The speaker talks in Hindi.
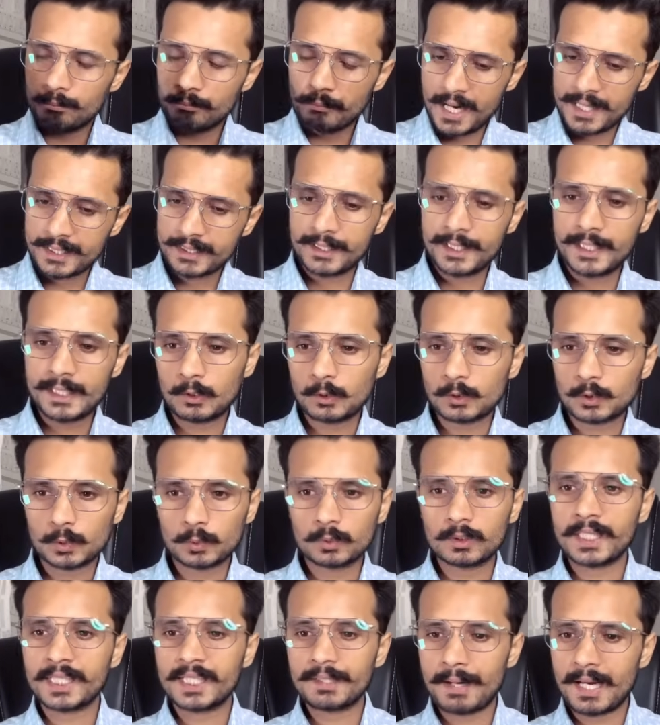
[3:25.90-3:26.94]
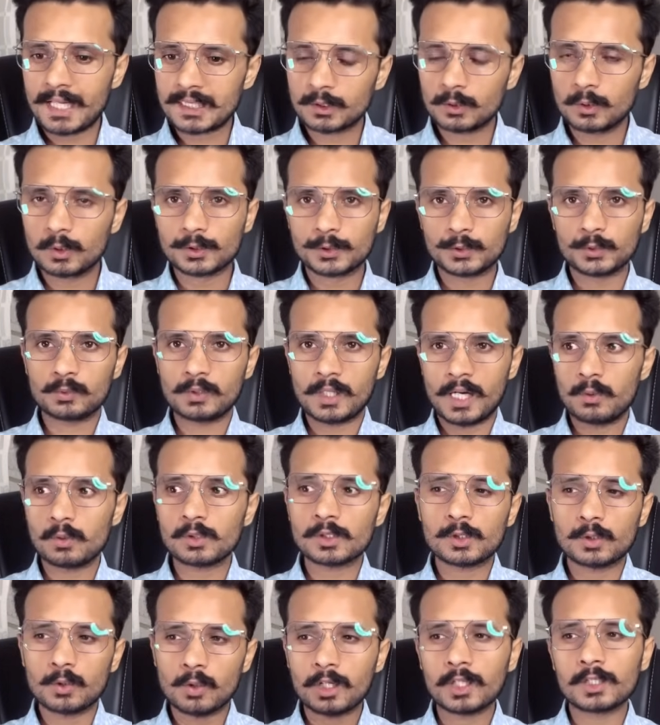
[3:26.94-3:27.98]
माइग्रेट हो चुका है कि वैसे हो चुका है
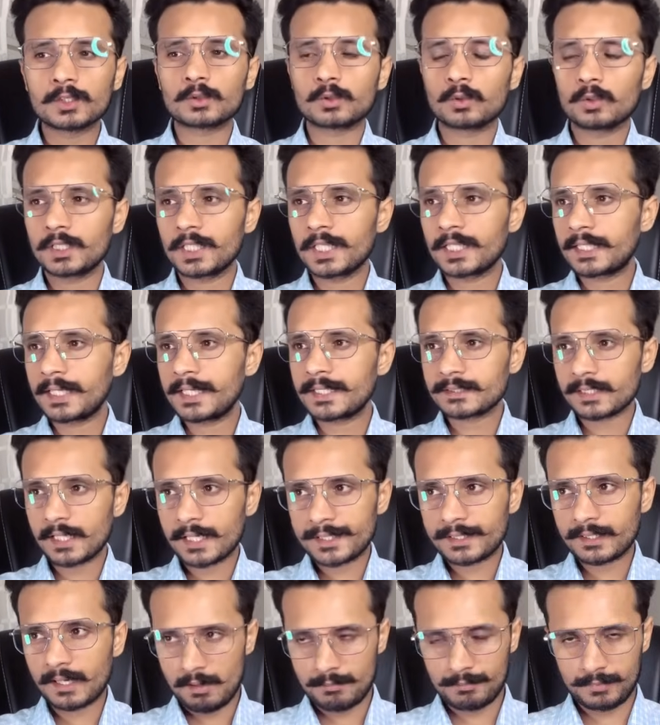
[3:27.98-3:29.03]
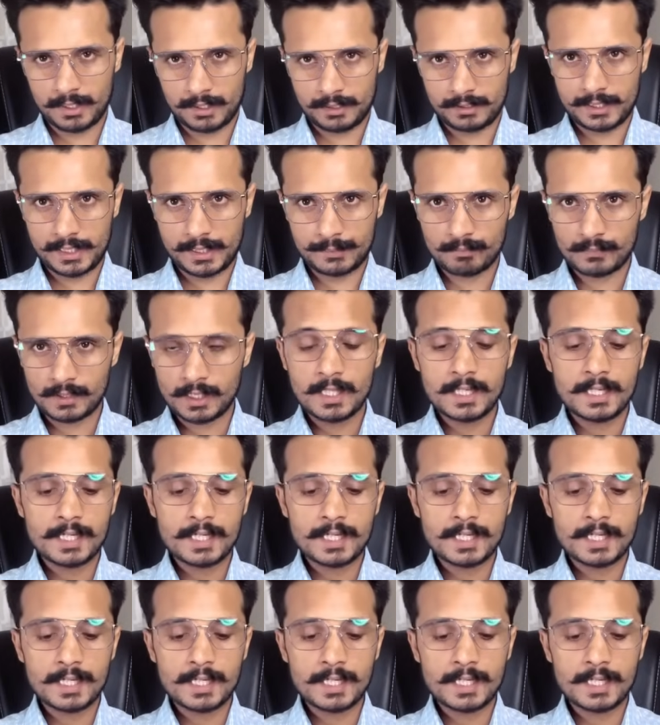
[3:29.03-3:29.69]
उस टोकन को दे के सारे काम कर रहे हैं